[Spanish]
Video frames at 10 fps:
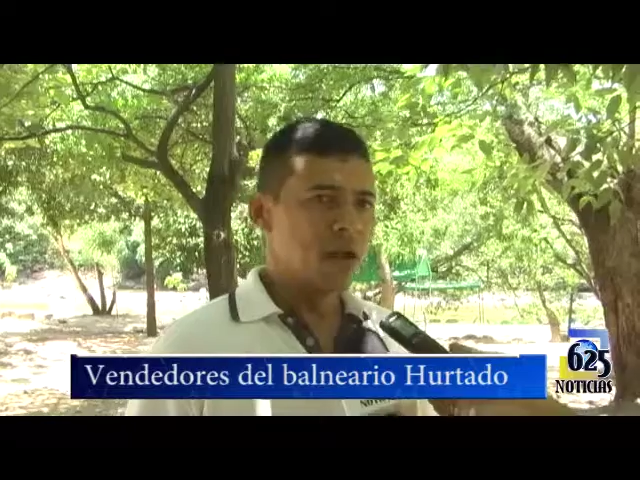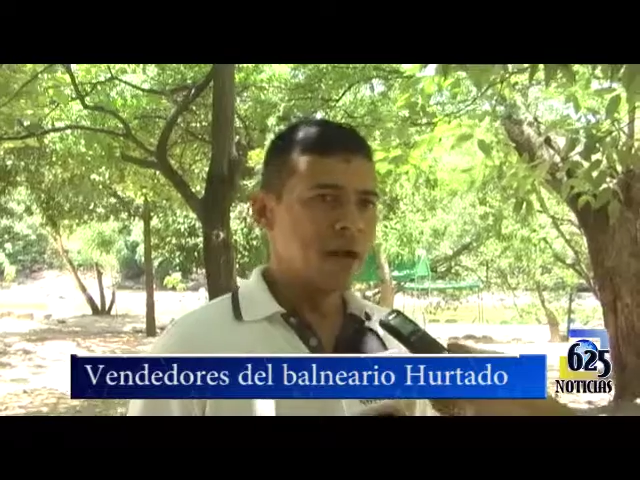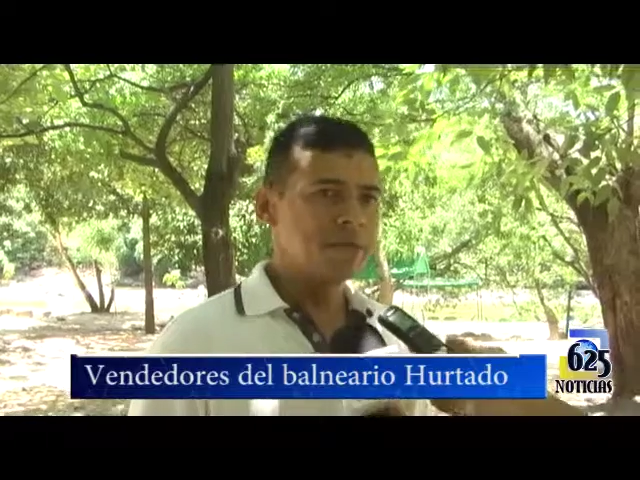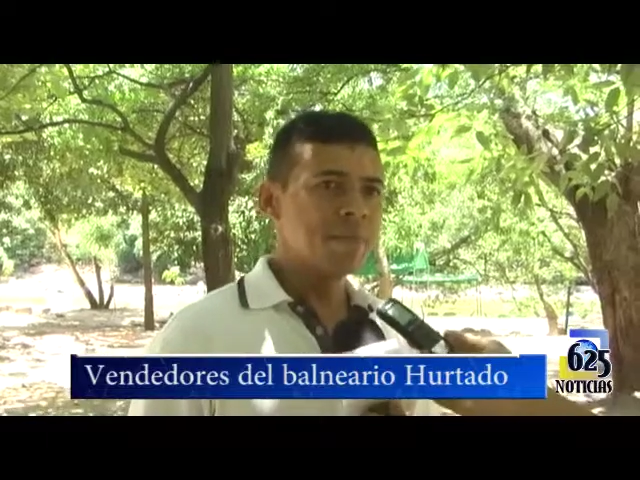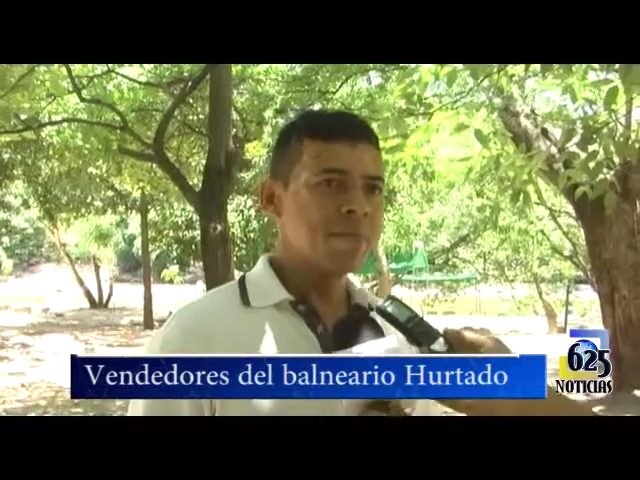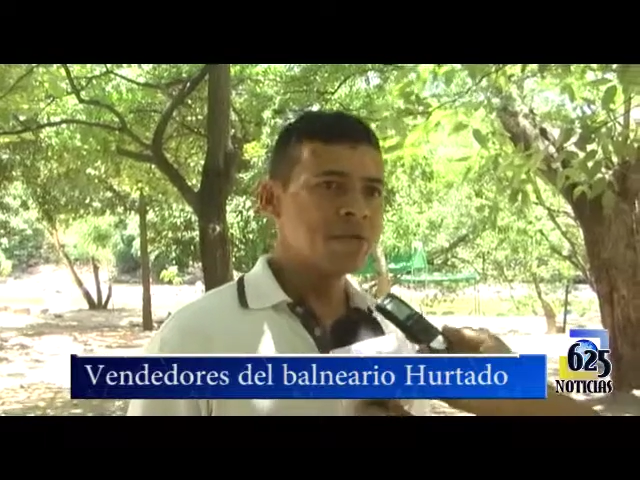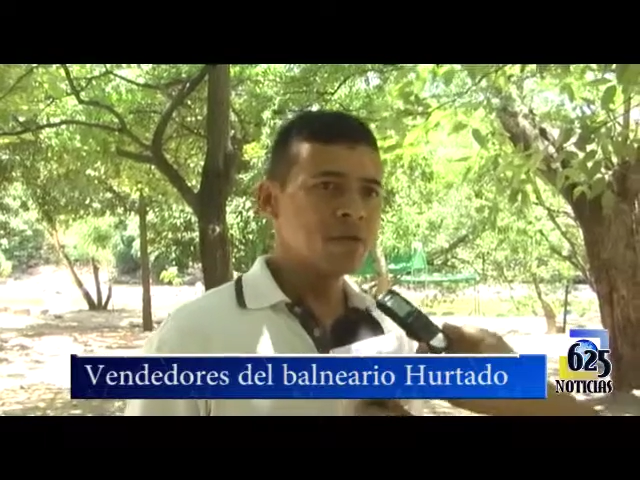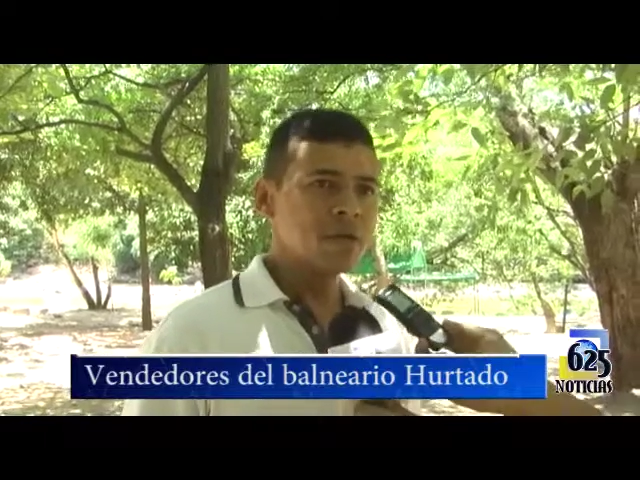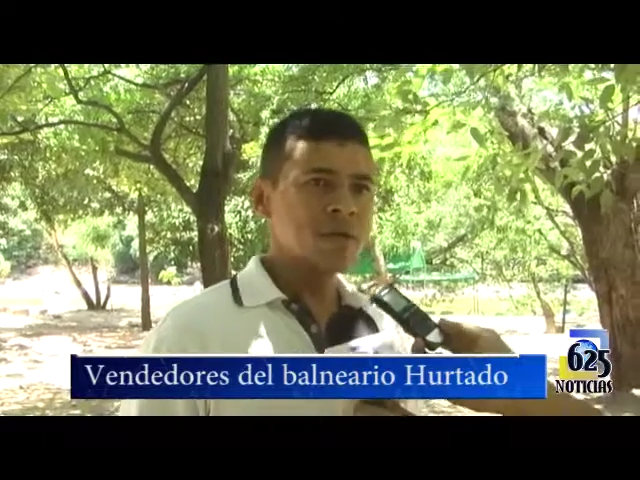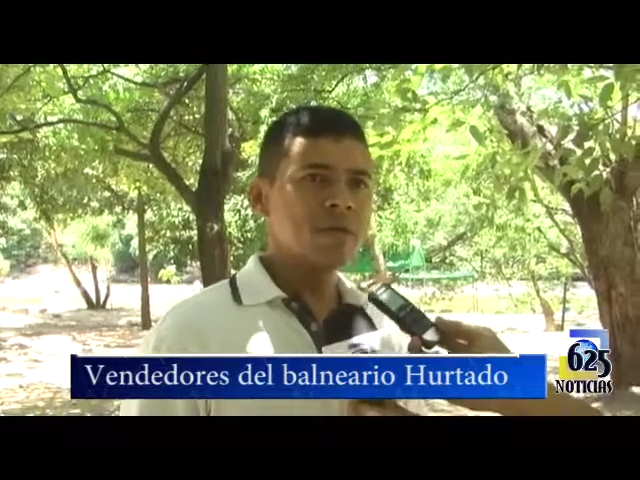a esas
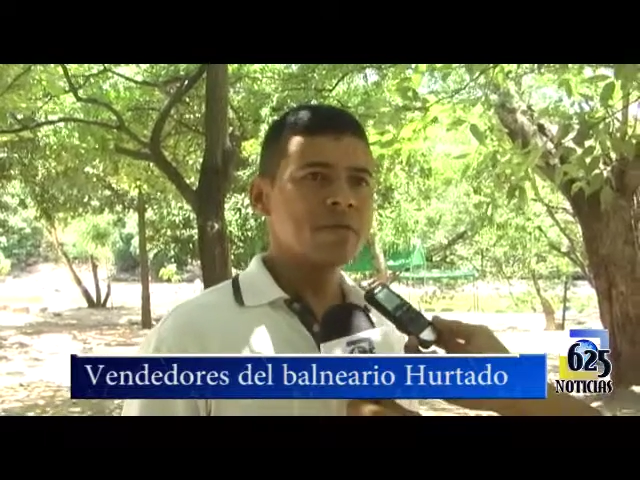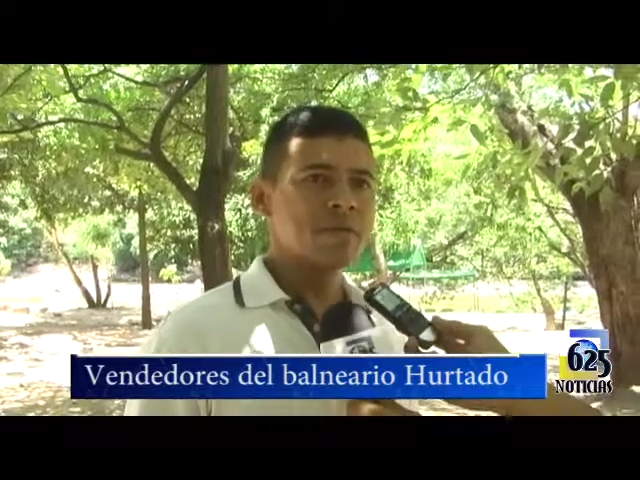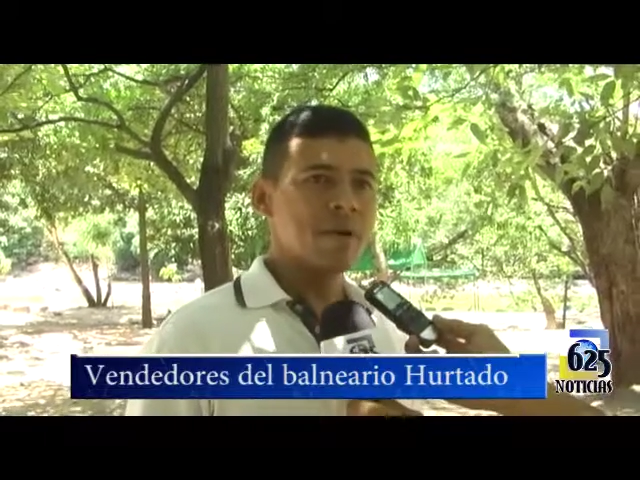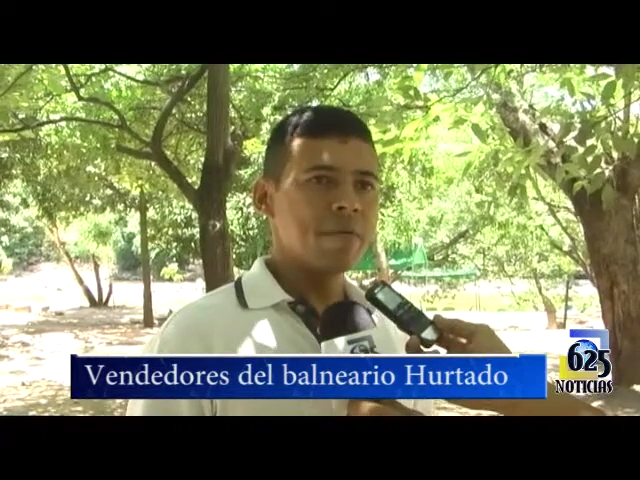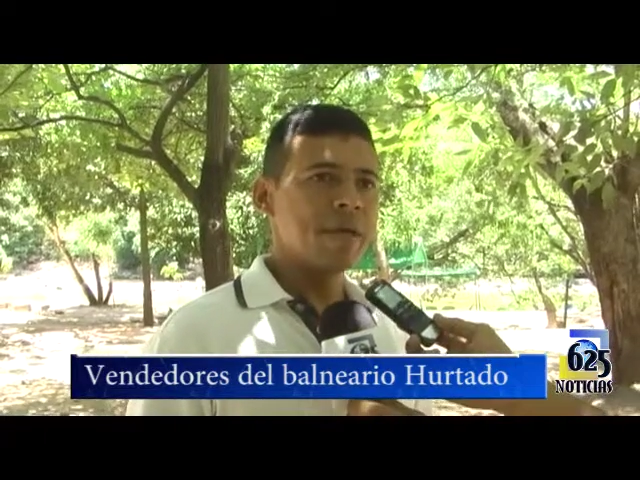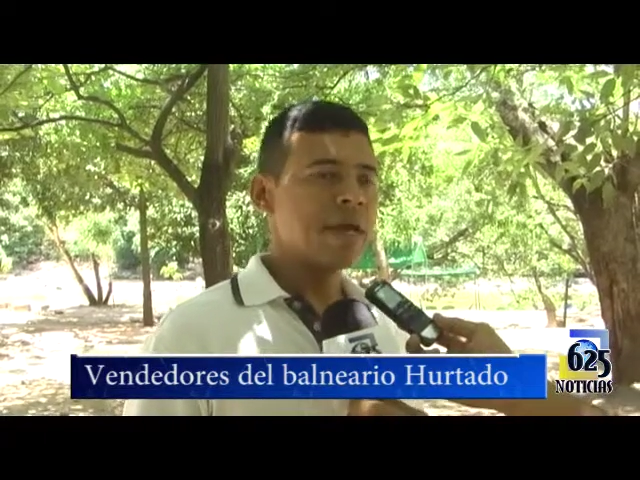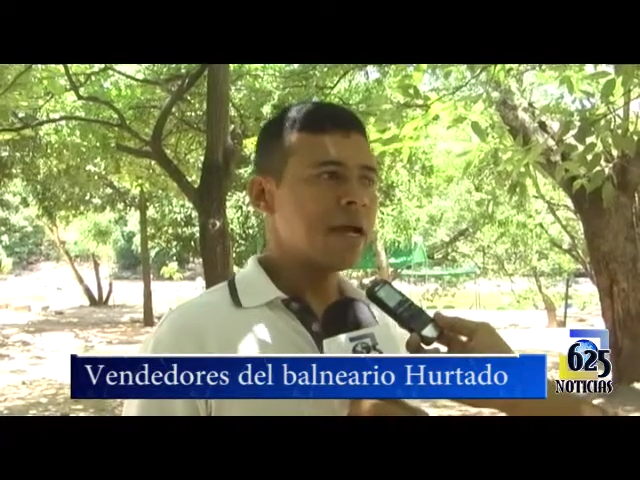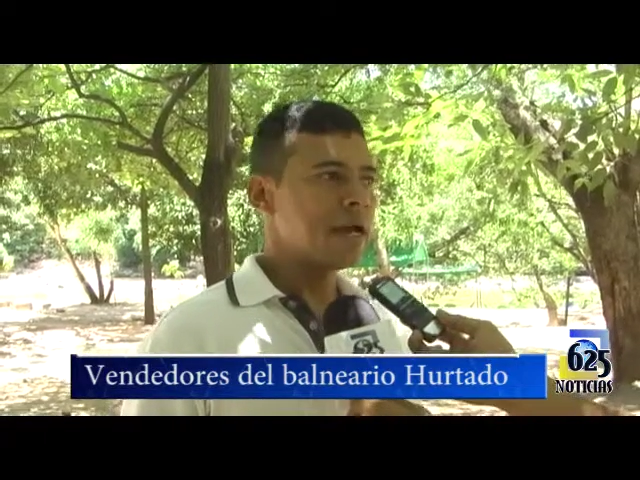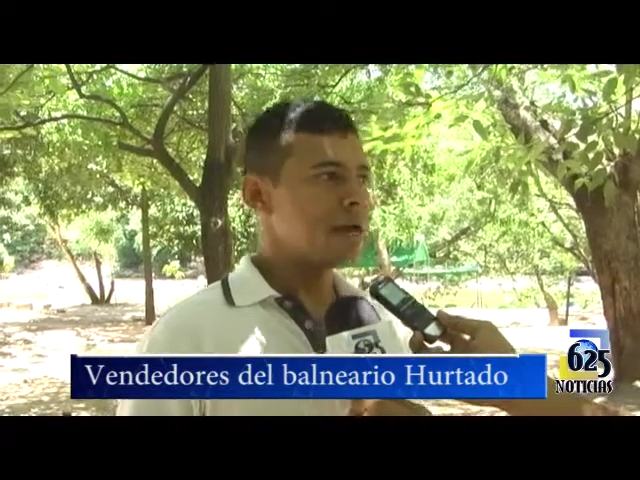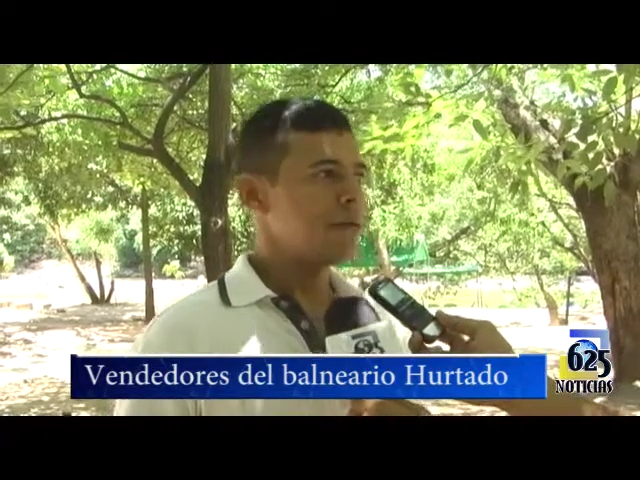personas que vienen
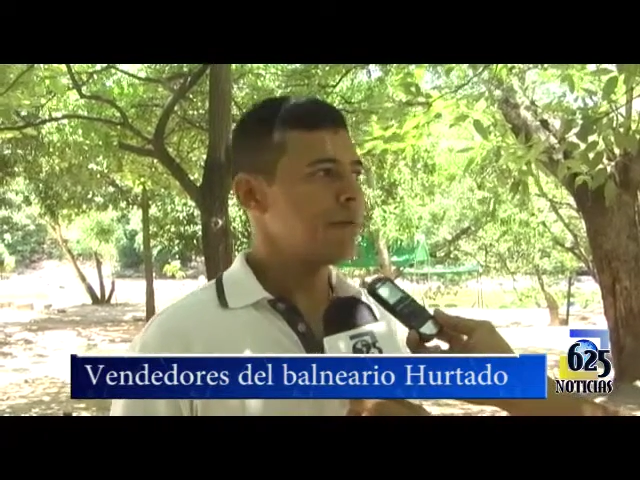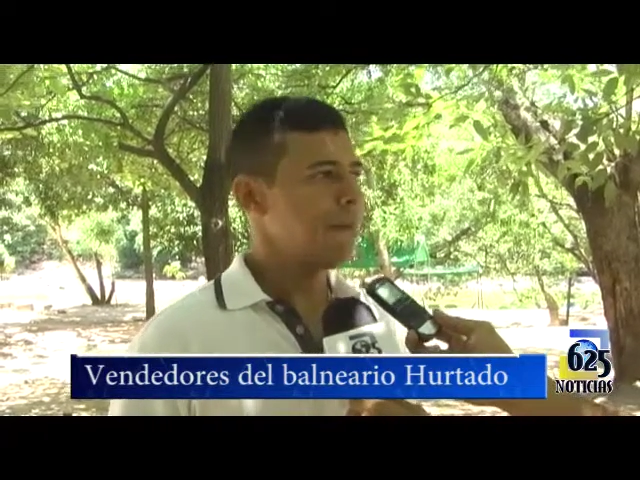acá,